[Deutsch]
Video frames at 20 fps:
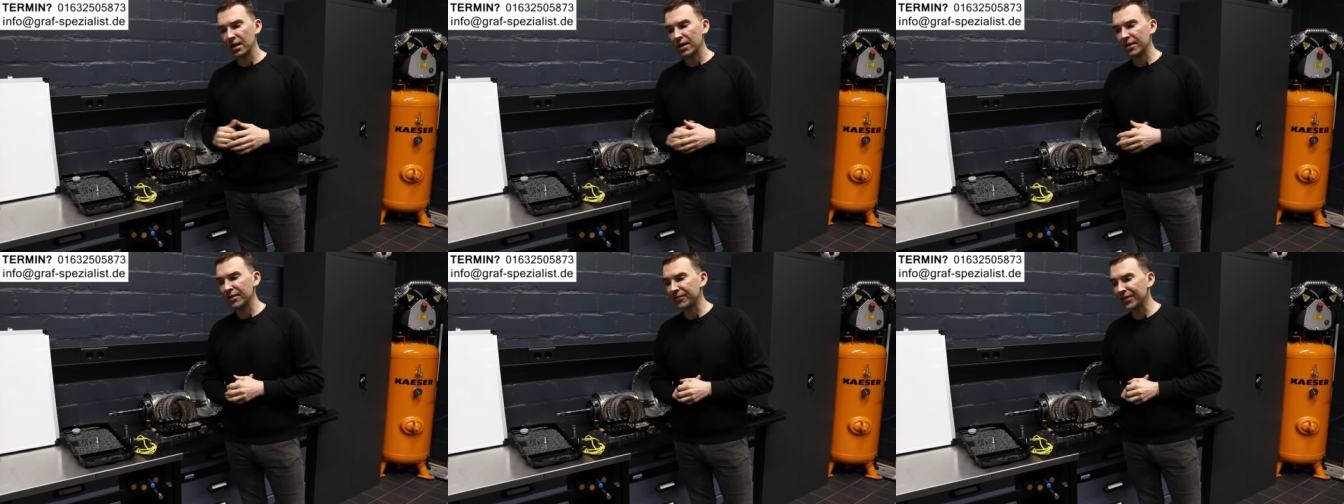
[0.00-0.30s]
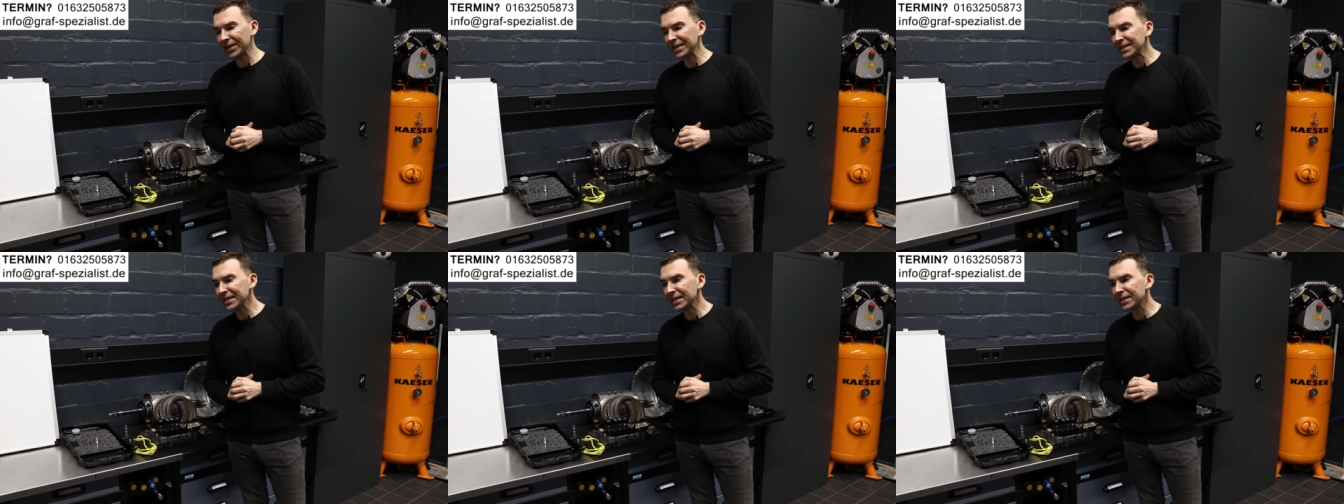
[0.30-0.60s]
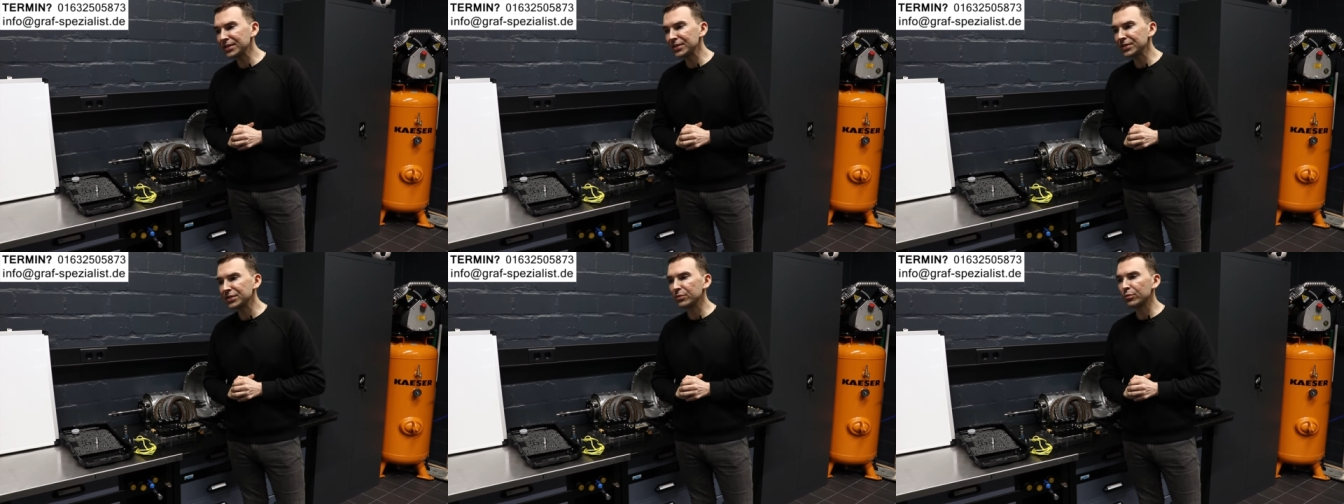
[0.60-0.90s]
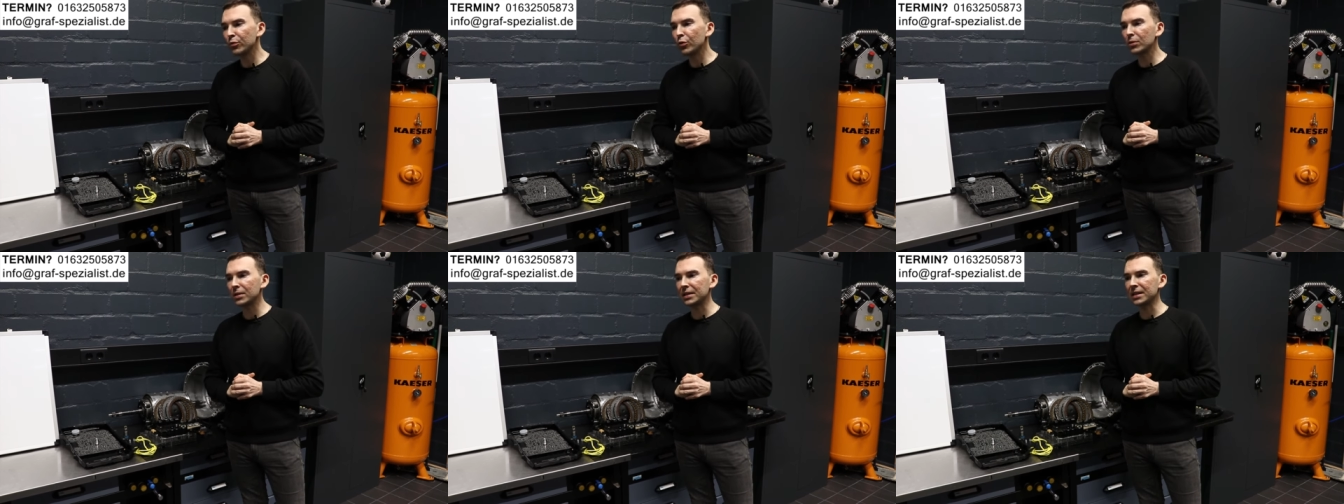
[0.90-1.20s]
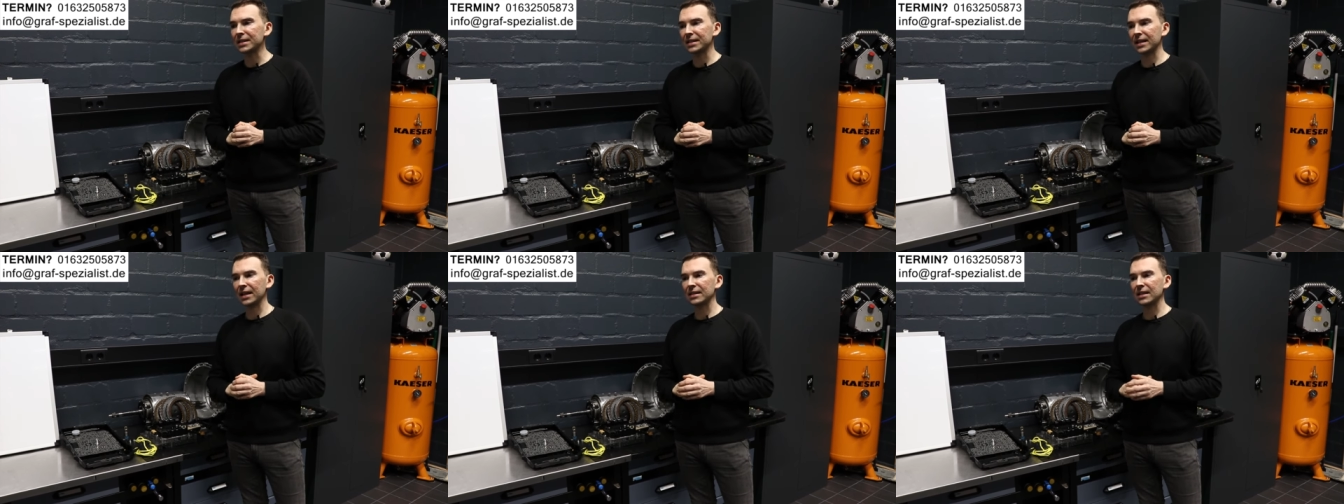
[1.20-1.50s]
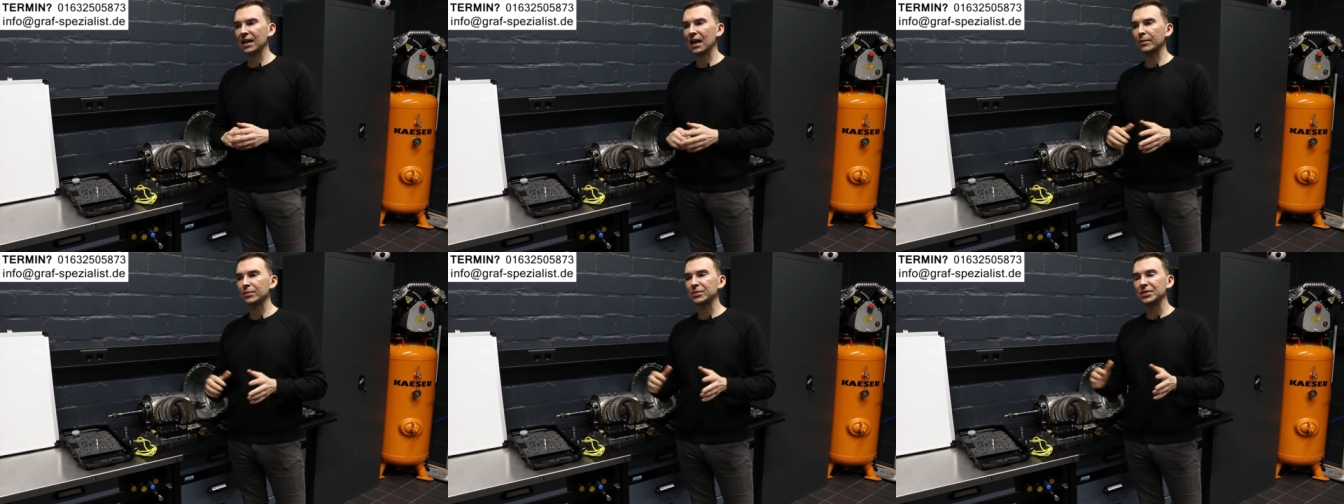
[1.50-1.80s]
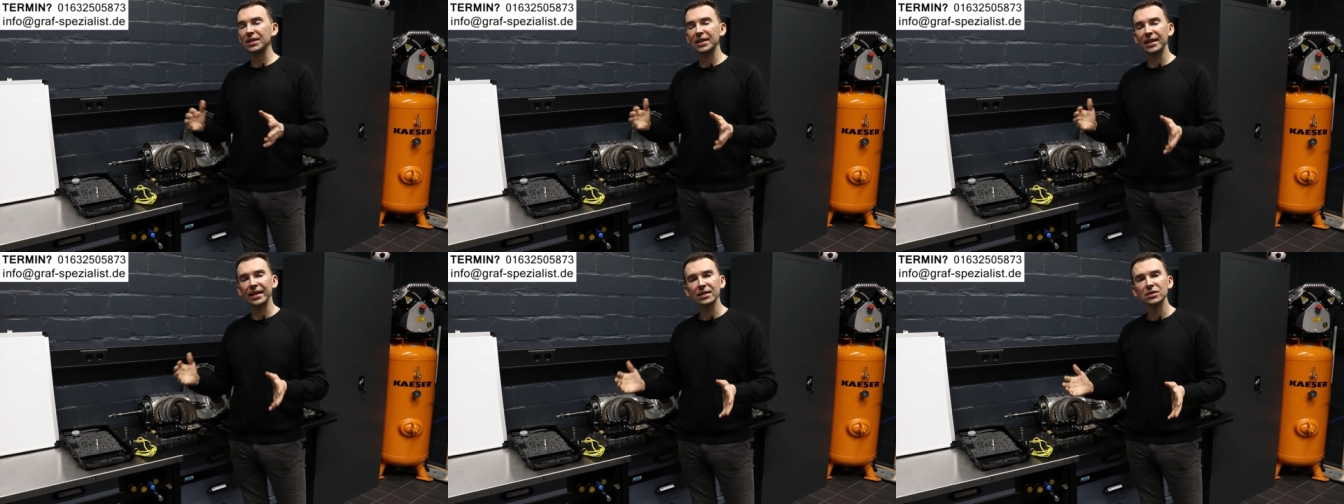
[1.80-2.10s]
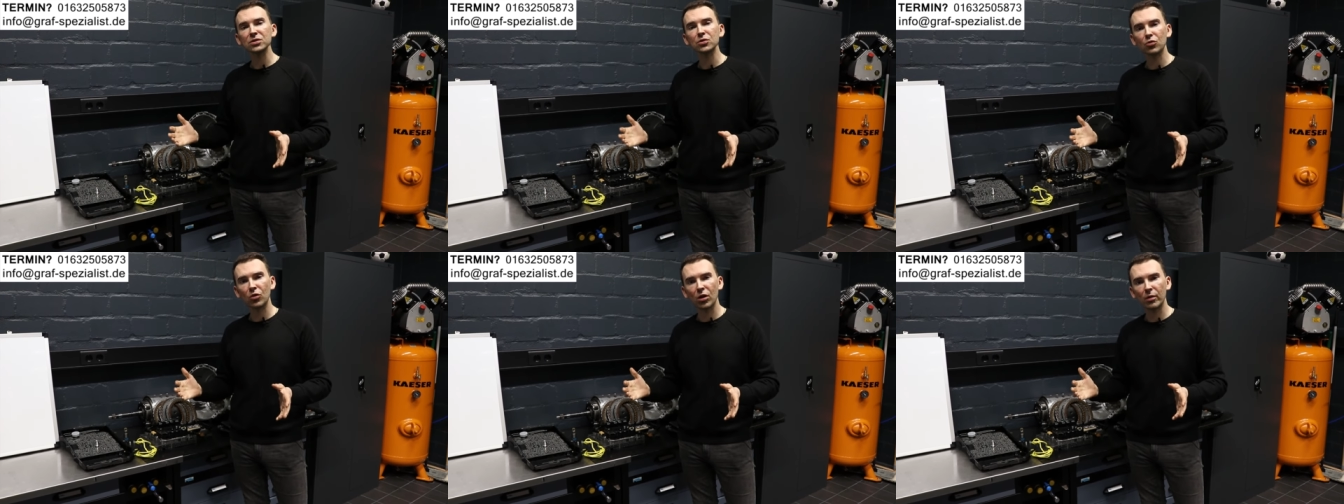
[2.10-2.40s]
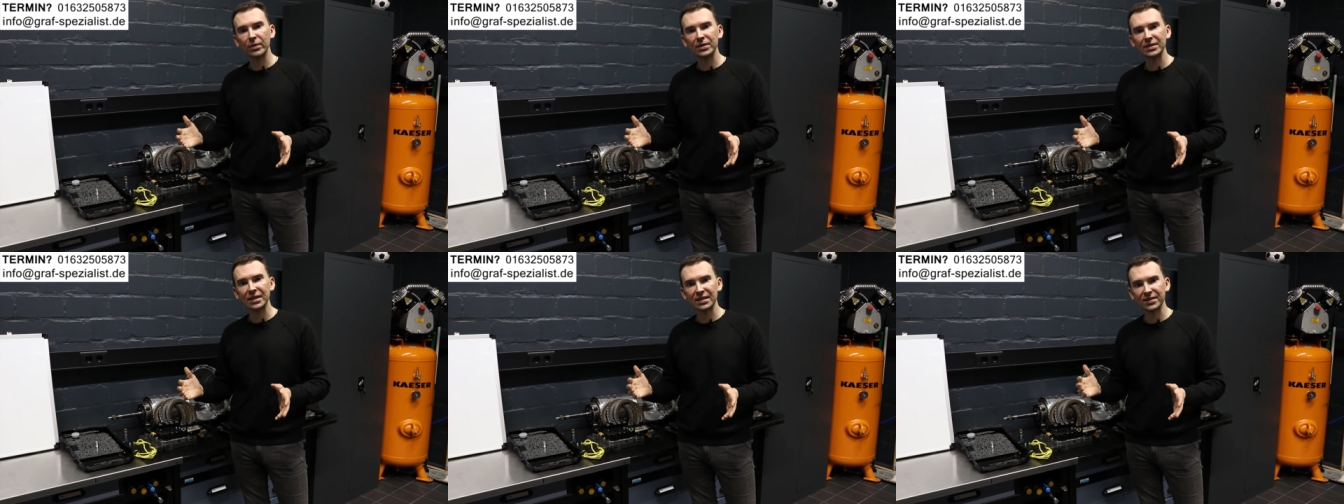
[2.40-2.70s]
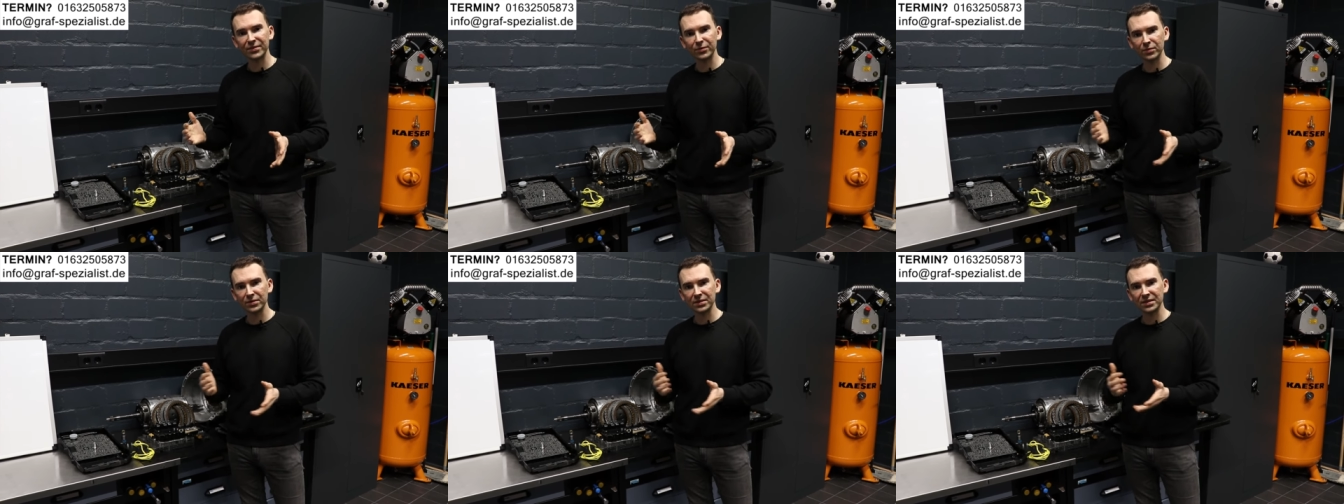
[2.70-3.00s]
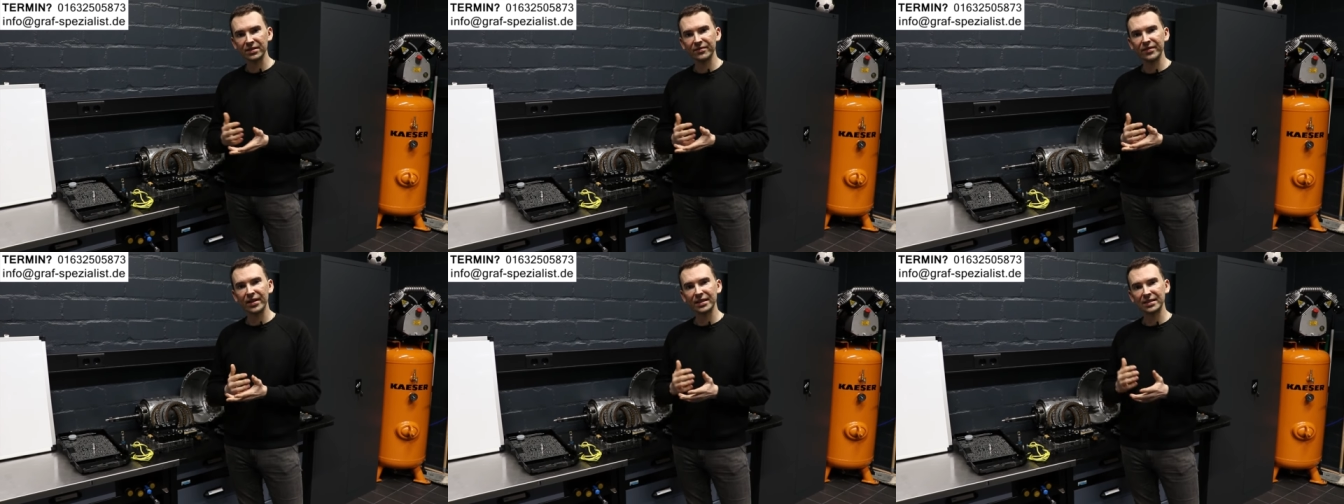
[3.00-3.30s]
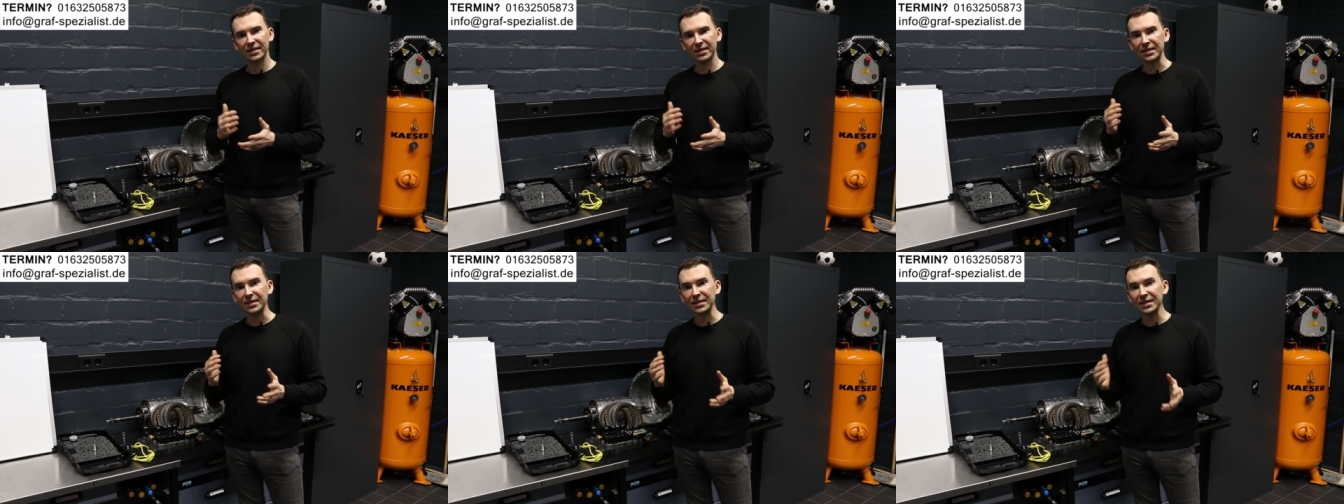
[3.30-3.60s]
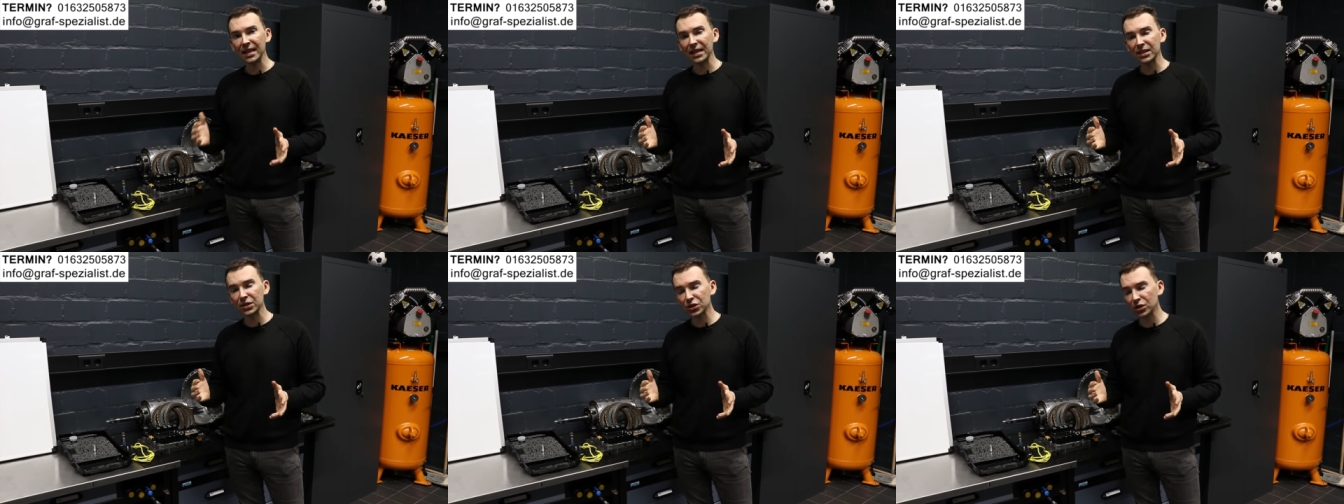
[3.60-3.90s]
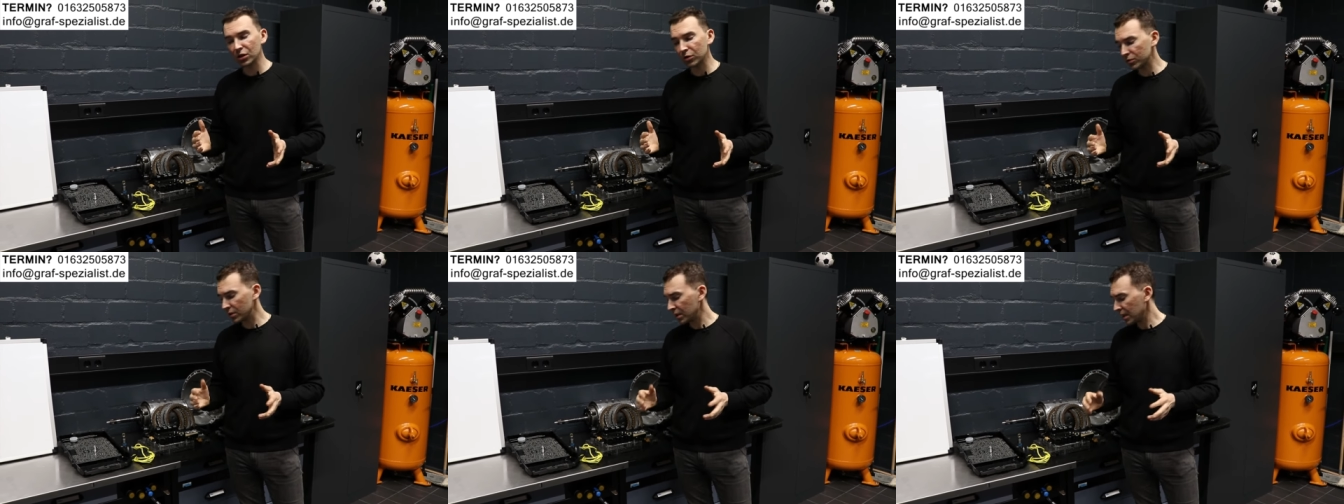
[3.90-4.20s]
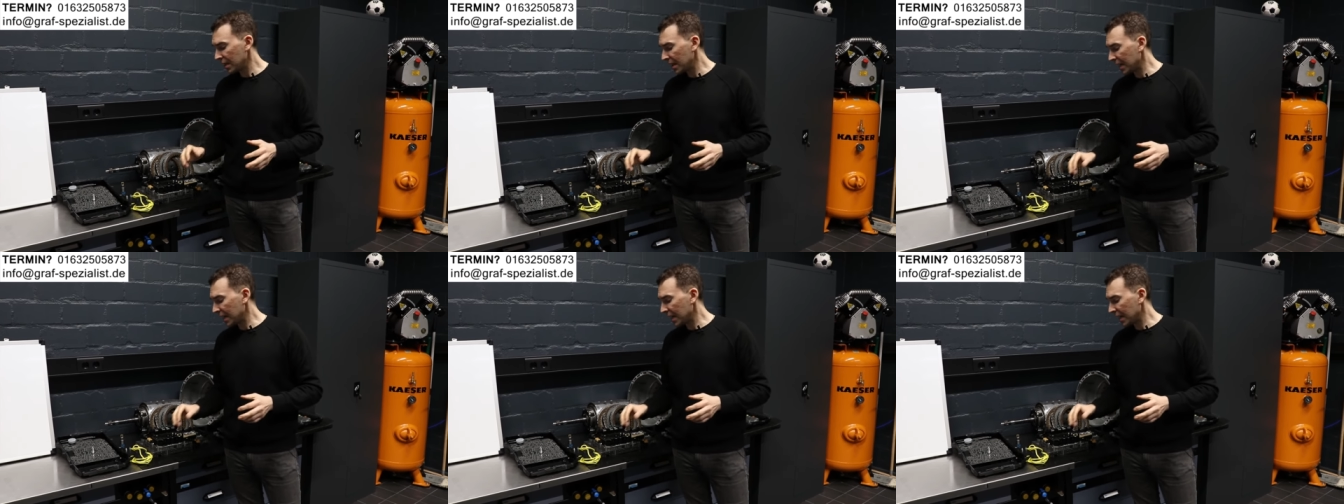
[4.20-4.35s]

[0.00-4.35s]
Wenn ihr nicht die Möglichkeit habt, hierher zu kommen, dass wir uns die Werte hier anschauen,